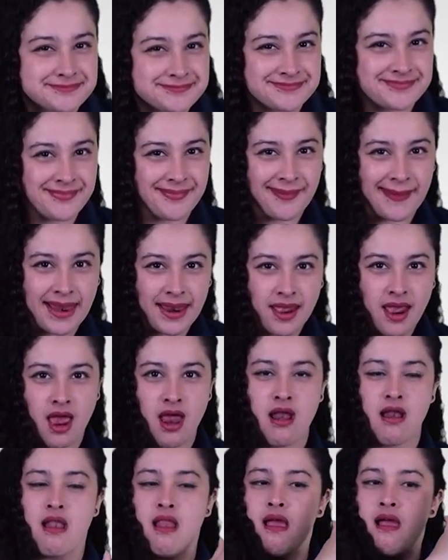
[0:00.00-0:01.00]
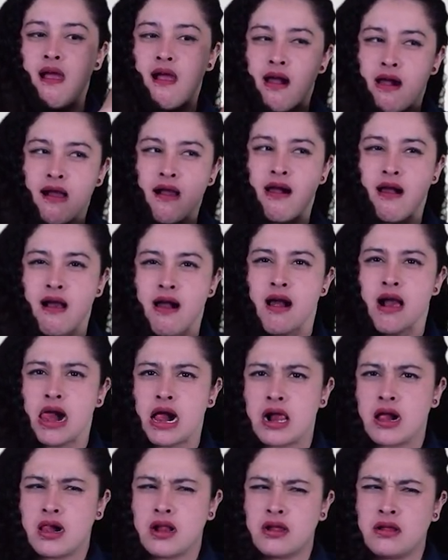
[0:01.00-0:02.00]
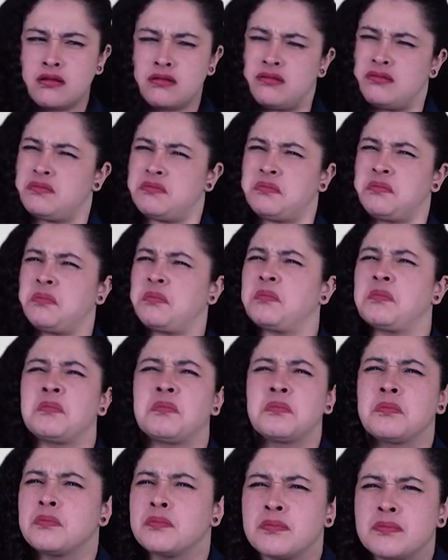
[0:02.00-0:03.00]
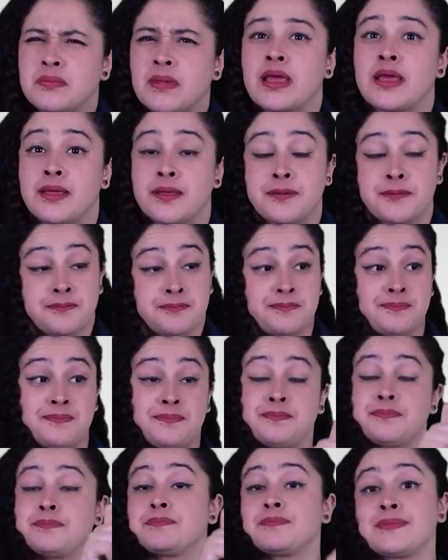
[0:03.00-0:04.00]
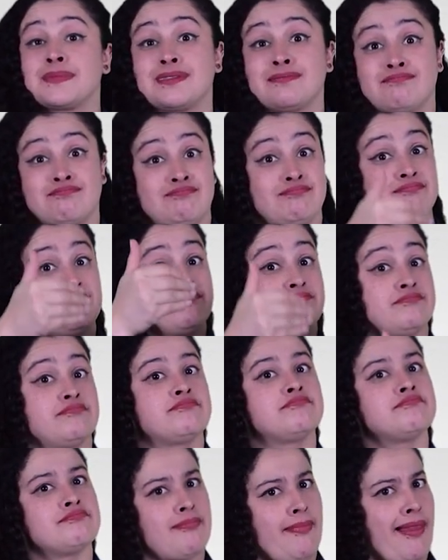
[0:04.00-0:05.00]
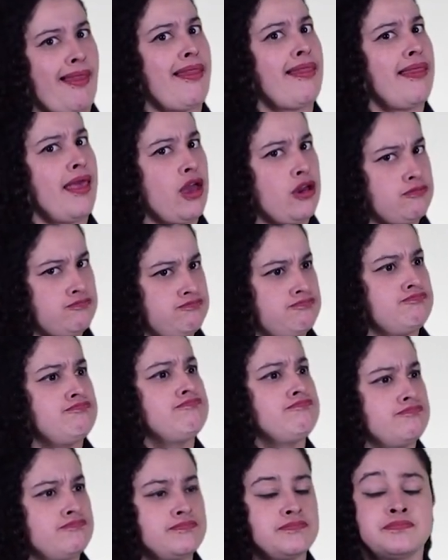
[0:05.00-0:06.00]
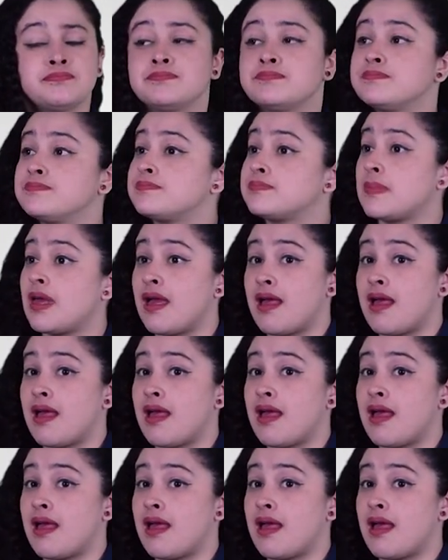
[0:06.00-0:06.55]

A la luz de lo expuesto, que da marco tanto a los derechos de la población con discapacidad